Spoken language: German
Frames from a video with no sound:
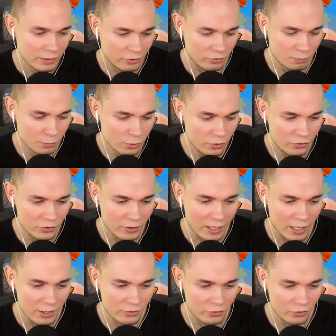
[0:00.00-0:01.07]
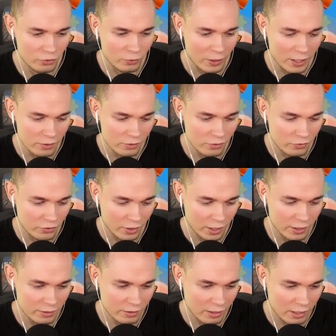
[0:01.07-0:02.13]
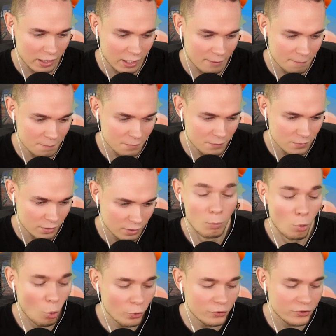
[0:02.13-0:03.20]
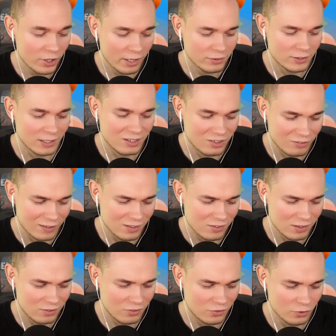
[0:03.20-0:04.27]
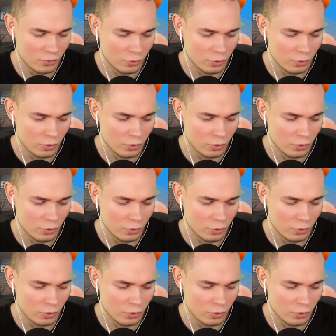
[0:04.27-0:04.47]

Das müsste also zu Ende sein am Montag, der 20.